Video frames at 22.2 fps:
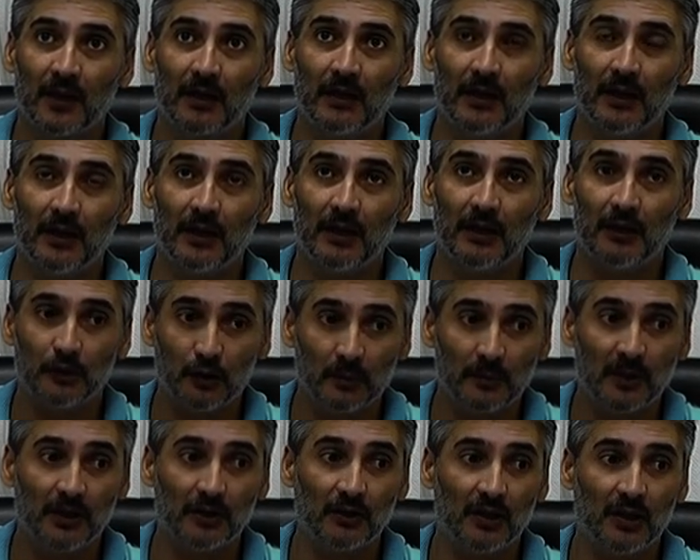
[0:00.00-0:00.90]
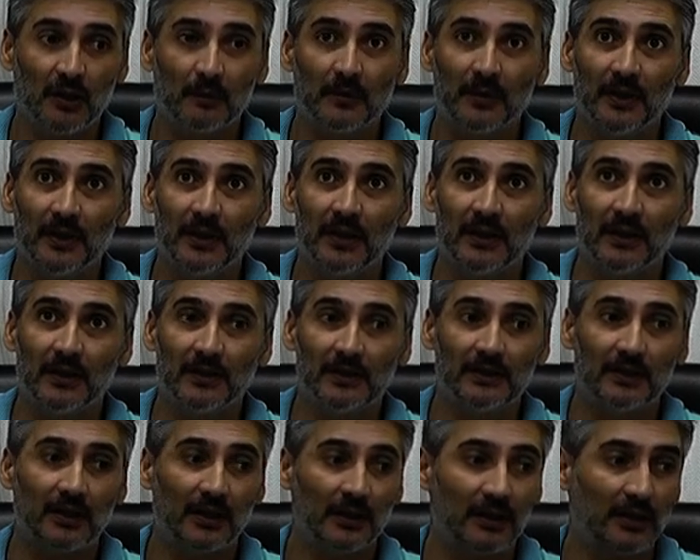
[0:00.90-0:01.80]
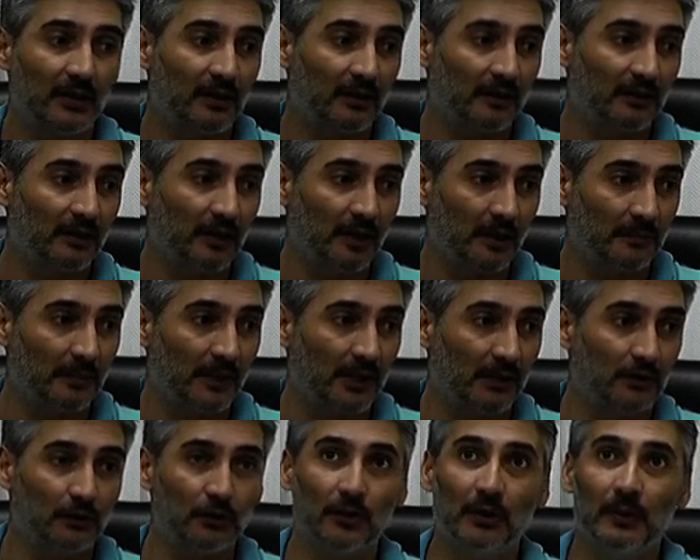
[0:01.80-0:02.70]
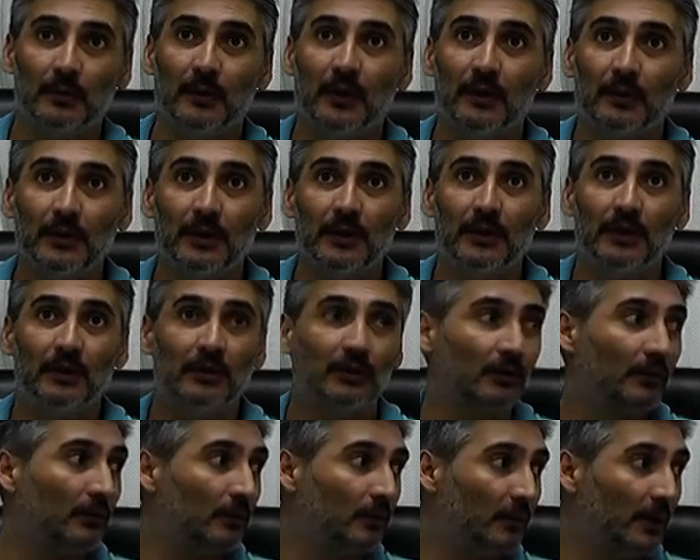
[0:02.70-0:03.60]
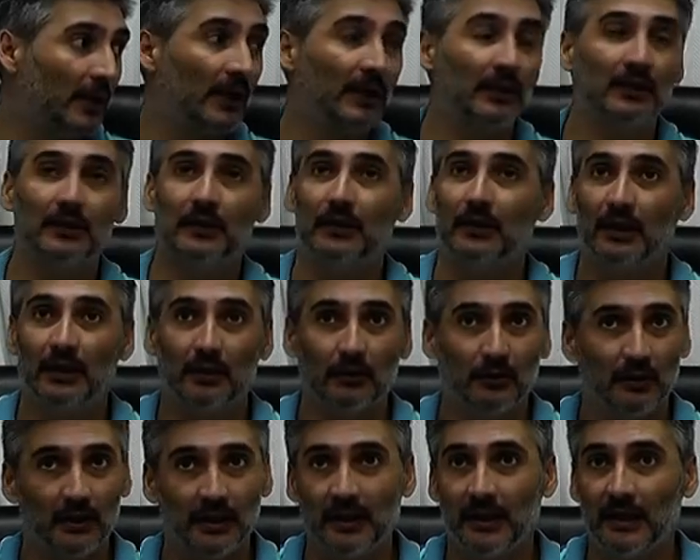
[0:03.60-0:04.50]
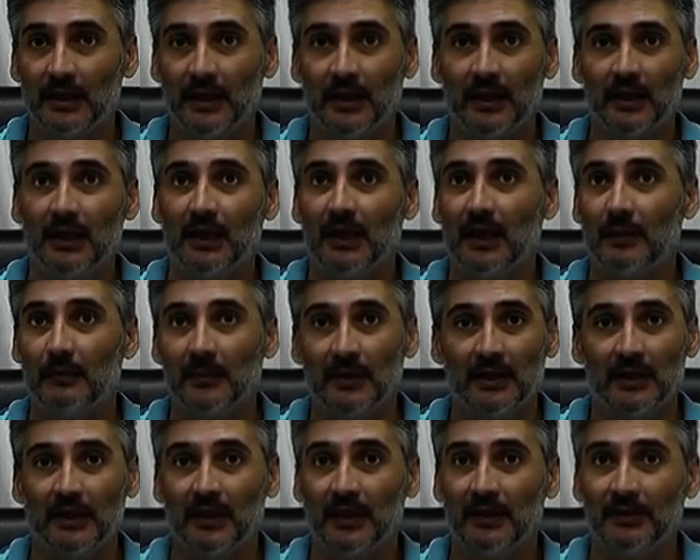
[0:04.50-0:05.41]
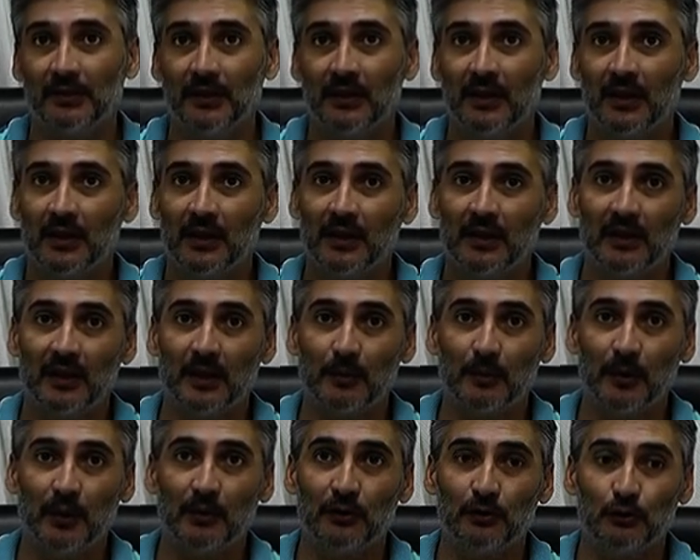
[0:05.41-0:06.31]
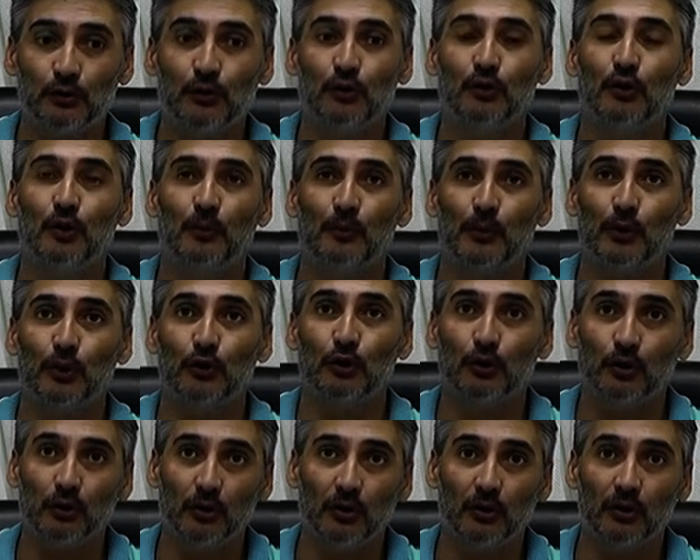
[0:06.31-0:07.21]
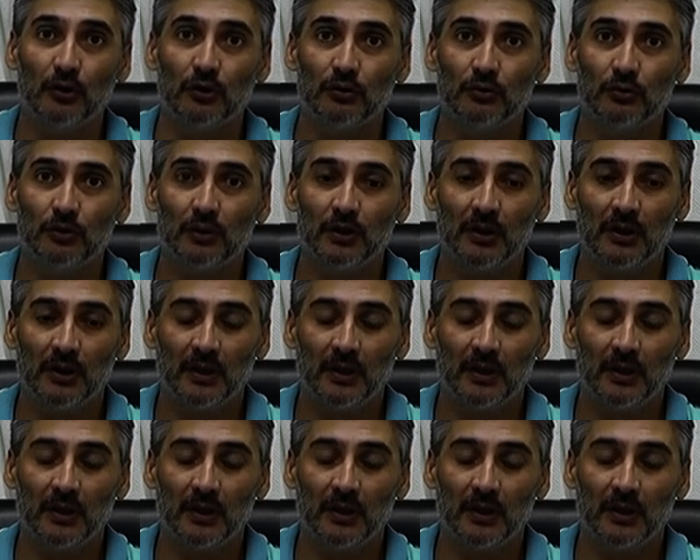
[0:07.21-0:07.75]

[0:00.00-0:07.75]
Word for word: eh, y tomando las medidas necesarias, reparto de barbijo, guantes, alcohol en gel, las medidas de prevención, los protocolos